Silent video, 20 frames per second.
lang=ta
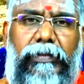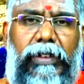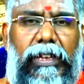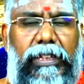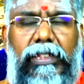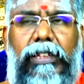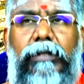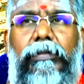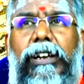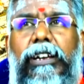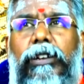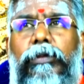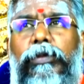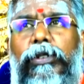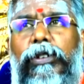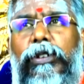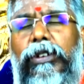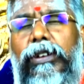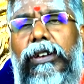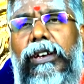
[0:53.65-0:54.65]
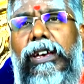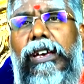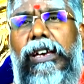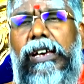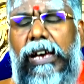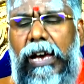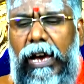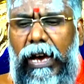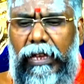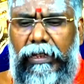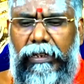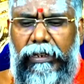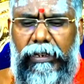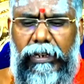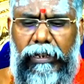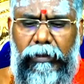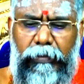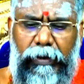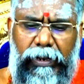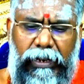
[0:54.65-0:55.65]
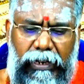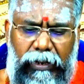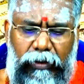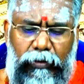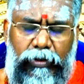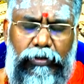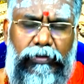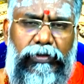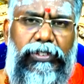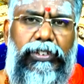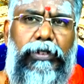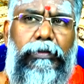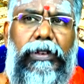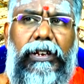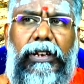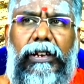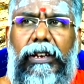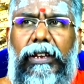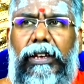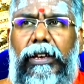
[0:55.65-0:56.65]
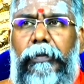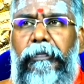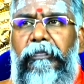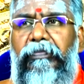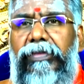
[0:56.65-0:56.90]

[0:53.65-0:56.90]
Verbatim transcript: அதை தான் பார்க்க போகிறோம் அதுக்கு நடுப்புற ஒரு விஷயம் என்னென்னா